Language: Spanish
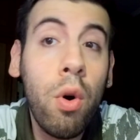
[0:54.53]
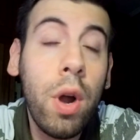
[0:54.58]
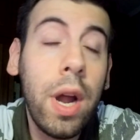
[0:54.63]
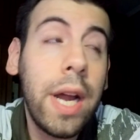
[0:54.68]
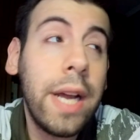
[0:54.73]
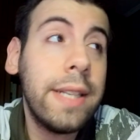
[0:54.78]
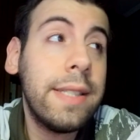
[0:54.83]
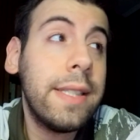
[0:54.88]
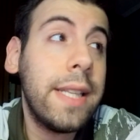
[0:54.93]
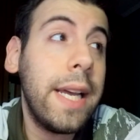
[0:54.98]

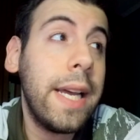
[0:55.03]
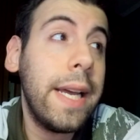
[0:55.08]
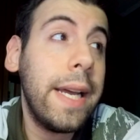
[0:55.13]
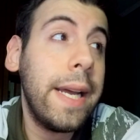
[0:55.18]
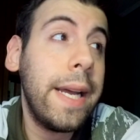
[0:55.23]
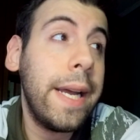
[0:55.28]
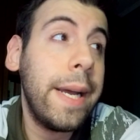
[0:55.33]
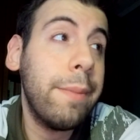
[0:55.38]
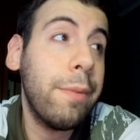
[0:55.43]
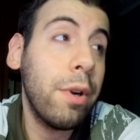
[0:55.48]

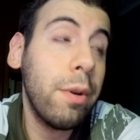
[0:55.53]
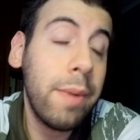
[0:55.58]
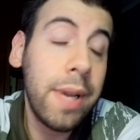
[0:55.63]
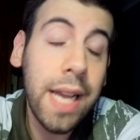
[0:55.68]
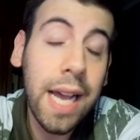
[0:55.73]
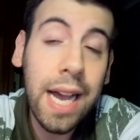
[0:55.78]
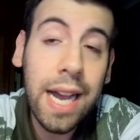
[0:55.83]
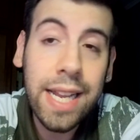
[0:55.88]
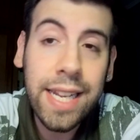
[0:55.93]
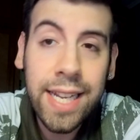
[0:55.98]
este,
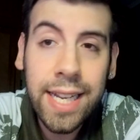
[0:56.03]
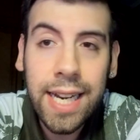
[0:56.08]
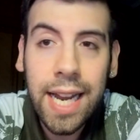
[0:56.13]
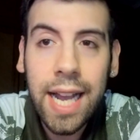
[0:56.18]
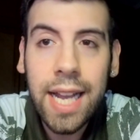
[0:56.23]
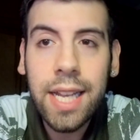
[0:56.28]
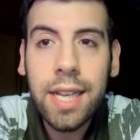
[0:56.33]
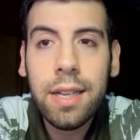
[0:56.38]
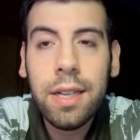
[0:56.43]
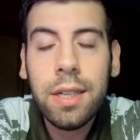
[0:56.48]
volvía a
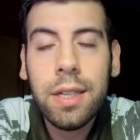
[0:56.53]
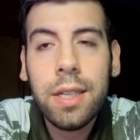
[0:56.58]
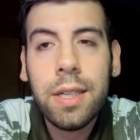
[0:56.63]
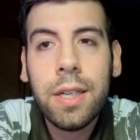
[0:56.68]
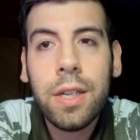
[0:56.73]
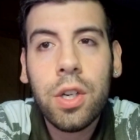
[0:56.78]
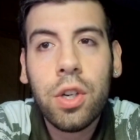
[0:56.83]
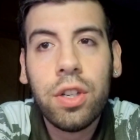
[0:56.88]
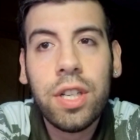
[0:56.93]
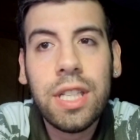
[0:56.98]
Jeray.
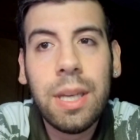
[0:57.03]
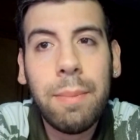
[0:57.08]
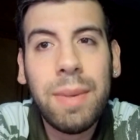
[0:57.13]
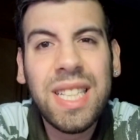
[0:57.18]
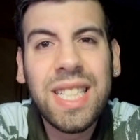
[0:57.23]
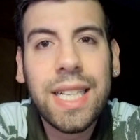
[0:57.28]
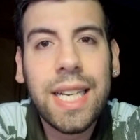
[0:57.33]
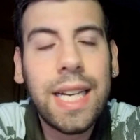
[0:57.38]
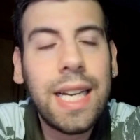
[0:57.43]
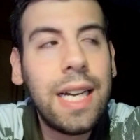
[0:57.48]
con esa
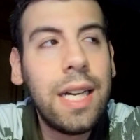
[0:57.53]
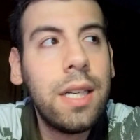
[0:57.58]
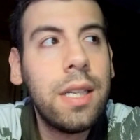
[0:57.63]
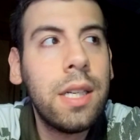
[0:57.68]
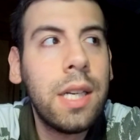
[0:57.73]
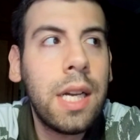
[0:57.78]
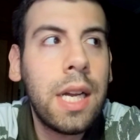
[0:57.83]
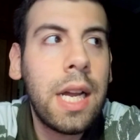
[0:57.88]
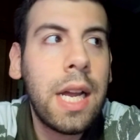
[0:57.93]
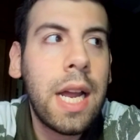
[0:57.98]
máscara
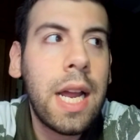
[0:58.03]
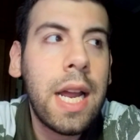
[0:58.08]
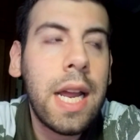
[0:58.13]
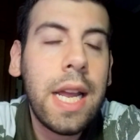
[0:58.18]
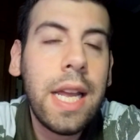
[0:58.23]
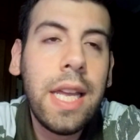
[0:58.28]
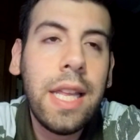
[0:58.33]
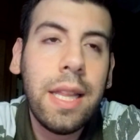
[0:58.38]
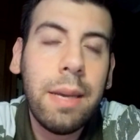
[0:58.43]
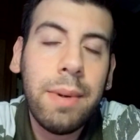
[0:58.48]

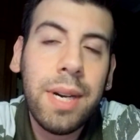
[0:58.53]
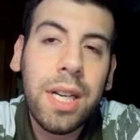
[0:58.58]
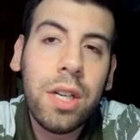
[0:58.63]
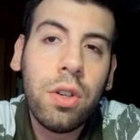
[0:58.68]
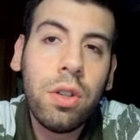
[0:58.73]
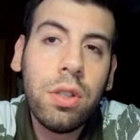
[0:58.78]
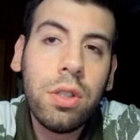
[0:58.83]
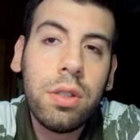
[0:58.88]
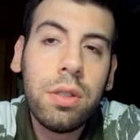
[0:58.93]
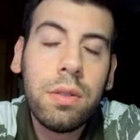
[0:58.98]
y de
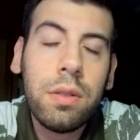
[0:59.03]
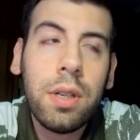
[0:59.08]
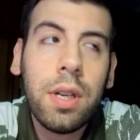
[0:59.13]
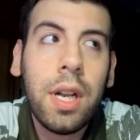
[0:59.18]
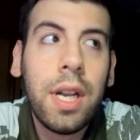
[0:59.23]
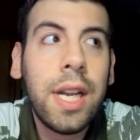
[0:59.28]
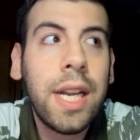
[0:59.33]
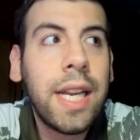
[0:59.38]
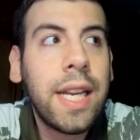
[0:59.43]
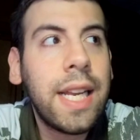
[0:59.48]
Marcos.
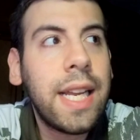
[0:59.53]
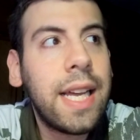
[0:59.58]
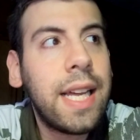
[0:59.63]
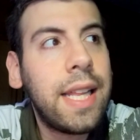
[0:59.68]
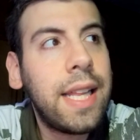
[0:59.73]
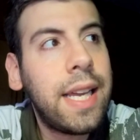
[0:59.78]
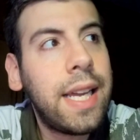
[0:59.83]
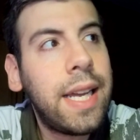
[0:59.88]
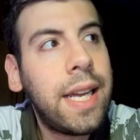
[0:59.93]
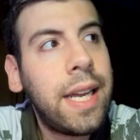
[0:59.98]
Línea
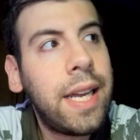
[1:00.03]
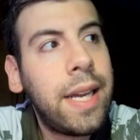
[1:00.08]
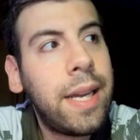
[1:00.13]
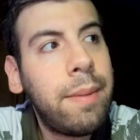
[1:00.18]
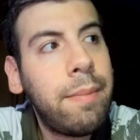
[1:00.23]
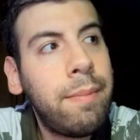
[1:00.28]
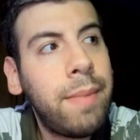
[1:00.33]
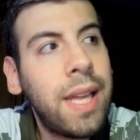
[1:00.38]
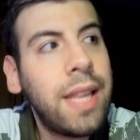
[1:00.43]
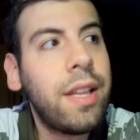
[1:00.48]
de
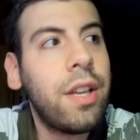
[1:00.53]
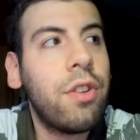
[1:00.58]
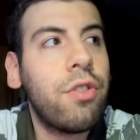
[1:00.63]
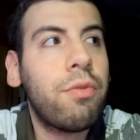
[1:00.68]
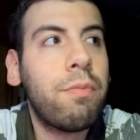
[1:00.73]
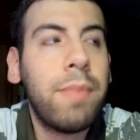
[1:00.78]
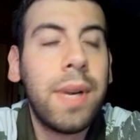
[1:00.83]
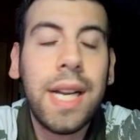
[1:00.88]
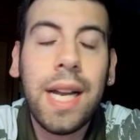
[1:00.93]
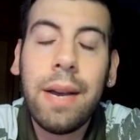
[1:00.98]
medios
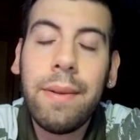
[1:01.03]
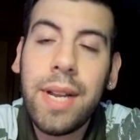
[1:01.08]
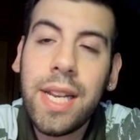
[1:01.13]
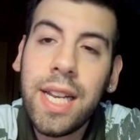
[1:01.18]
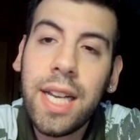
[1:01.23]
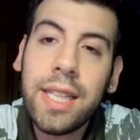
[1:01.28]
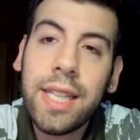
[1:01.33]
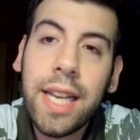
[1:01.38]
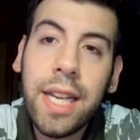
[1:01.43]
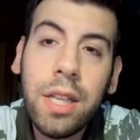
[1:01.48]
para
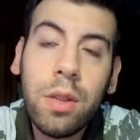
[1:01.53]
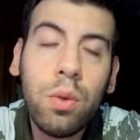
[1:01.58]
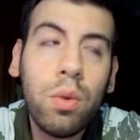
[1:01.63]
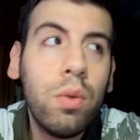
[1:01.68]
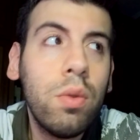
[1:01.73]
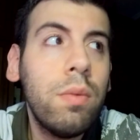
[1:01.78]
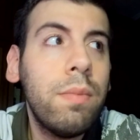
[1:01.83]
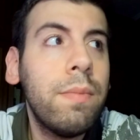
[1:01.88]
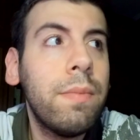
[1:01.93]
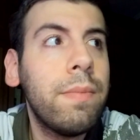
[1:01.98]
Beñate
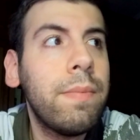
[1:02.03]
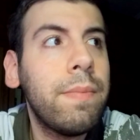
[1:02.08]
tú